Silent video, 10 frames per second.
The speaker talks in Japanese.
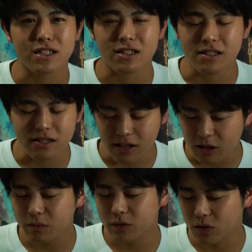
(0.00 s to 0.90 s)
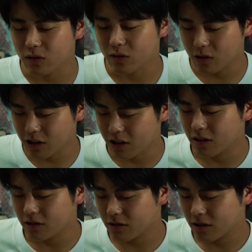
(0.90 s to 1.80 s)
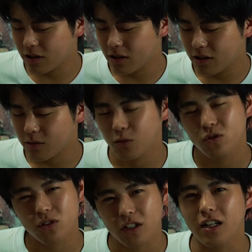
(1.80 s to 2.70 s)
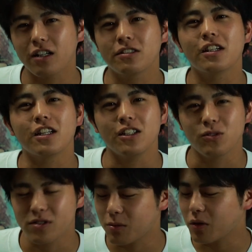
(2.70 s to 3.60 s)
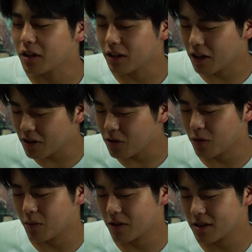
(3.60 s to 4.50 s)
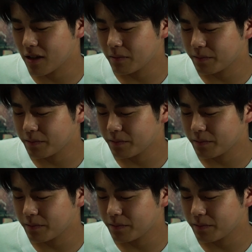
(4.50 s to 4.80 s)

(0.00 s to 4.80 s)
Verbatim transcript: じですねちょっとはいもうちょっと計画的に移動すればよかったなと思いました